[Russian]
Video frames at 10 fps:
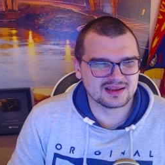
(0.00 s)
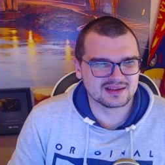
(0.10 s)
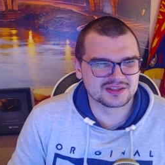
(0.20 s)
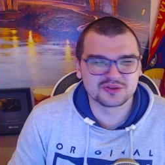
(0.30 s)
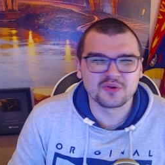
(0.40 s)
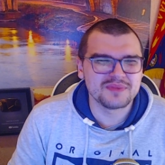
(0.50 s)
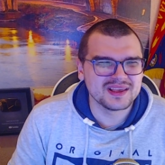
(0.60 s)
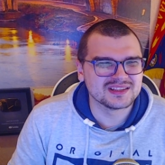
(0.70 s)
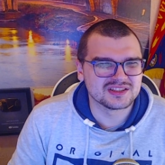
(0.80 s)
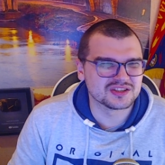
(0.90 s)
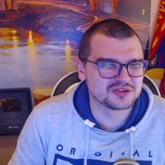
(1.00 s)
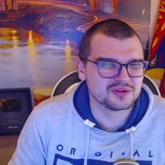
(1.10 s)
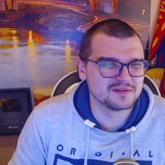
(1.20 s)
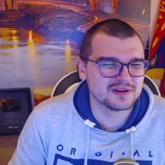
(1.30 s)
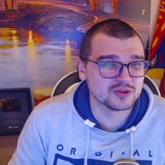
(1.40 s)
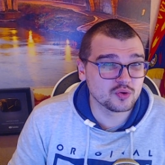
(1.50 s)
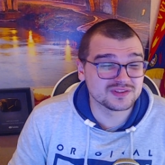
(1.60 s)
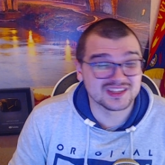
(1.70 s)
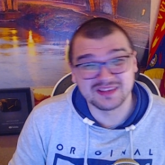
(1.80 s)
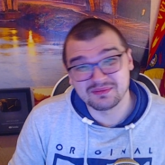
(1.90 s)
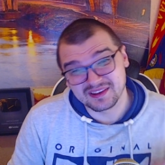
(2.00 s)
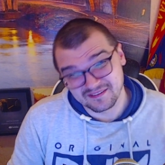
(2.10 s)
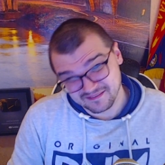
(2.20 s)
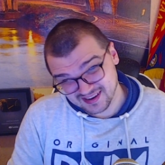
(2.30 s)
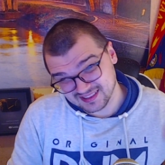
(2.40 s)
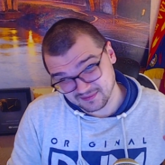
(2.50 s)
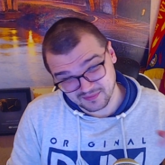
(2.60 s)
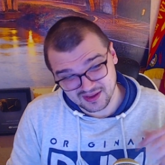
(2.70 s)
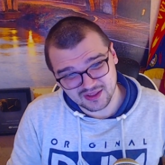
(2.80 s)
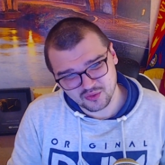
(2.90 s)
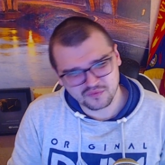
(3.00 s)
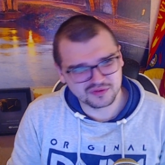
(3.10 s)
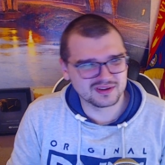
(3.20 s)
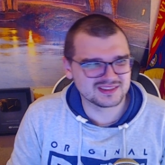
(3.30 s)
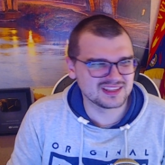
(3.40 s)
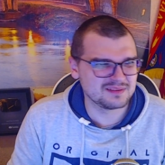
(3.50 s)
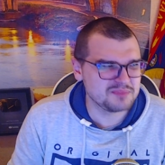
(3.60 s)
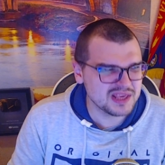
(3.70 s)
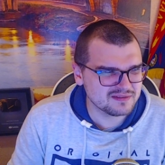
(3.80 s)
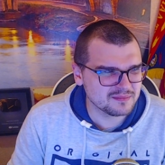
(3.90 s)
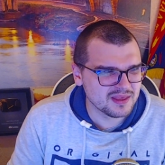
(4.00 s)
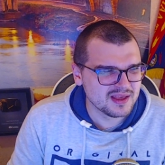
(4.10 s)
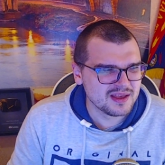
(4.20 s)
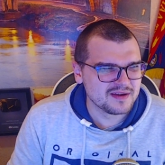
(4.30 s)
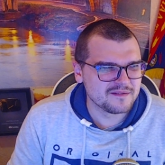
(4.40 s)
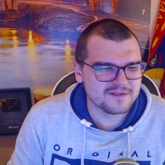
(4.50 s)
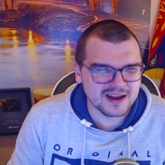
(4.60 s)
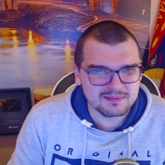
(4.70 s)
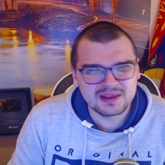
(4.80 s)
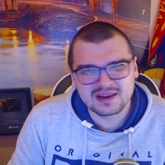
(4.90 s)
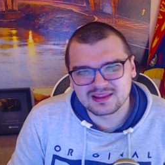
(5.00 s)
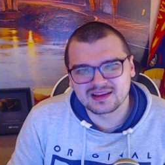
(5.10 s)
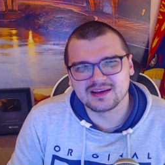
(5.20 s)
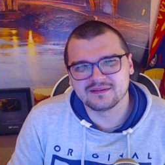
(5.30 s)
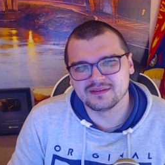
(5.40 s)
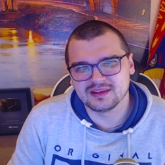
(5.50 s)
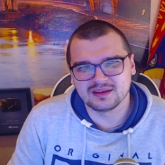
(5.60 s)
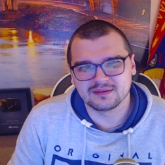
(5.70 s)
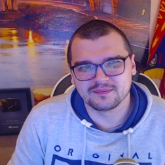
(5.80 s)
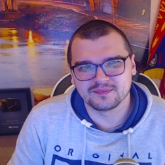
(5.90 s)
Что Месси, что Левандовский именно в этом году, в 21-м, фармили на говне.